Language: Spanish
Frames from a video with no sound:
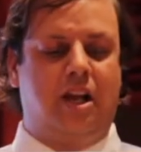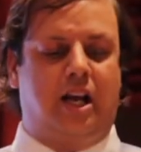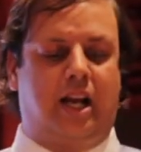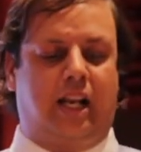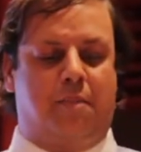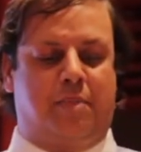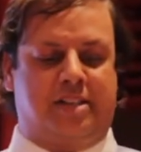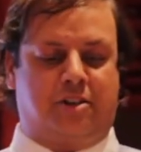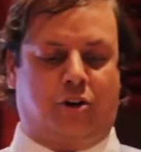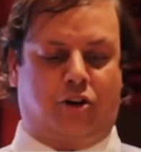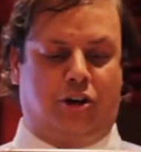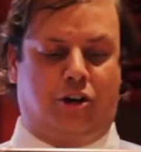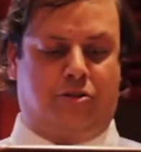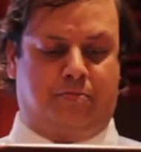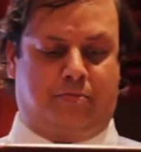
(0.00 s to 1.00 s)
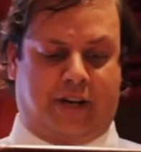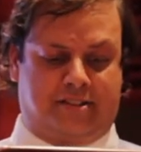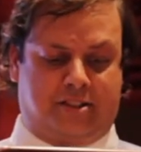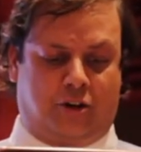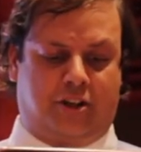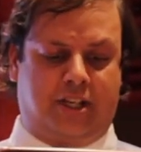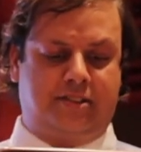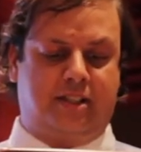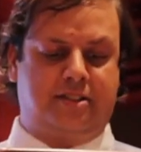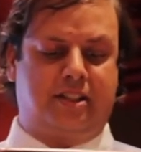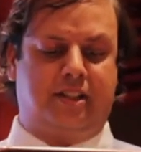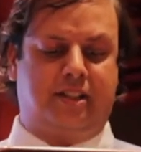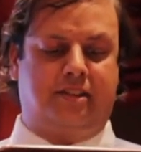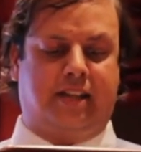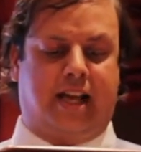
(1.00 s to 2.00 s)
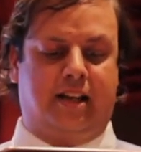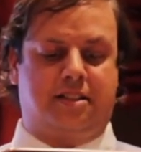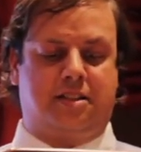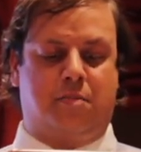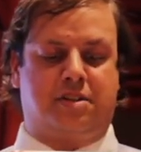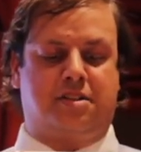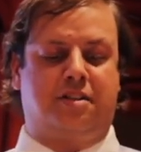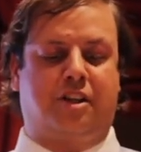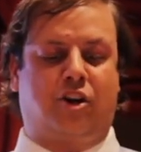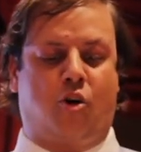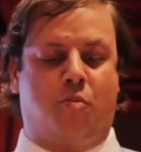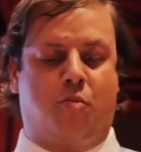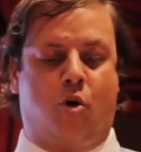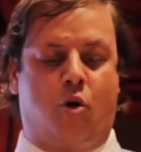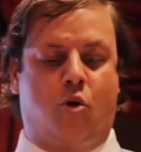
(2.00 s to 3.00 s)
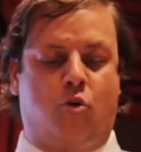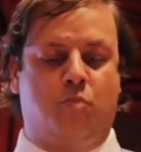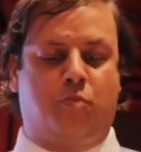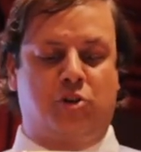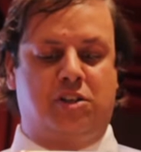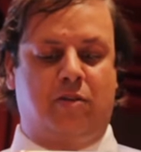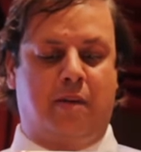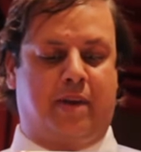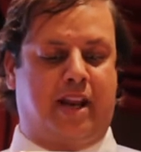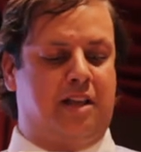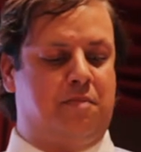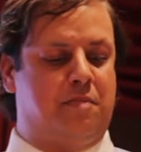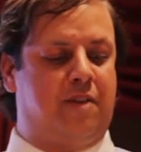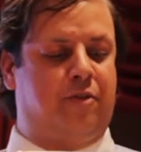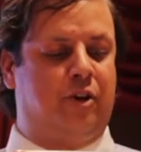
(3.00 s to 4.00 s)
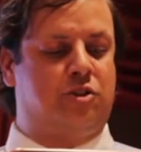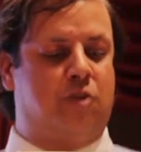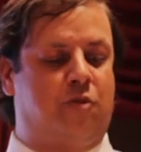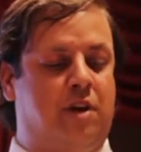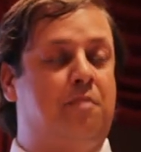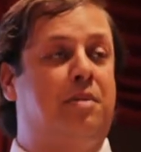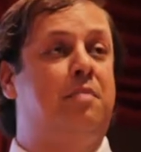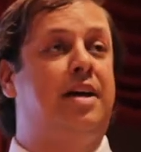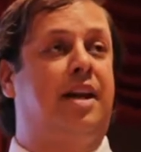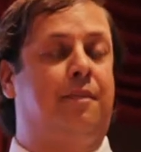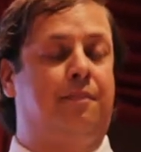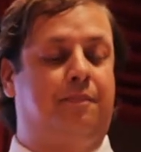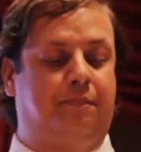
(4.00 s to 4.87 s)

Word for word: La praseología trascendental se presenta como un posible paradigma de filosofía primera,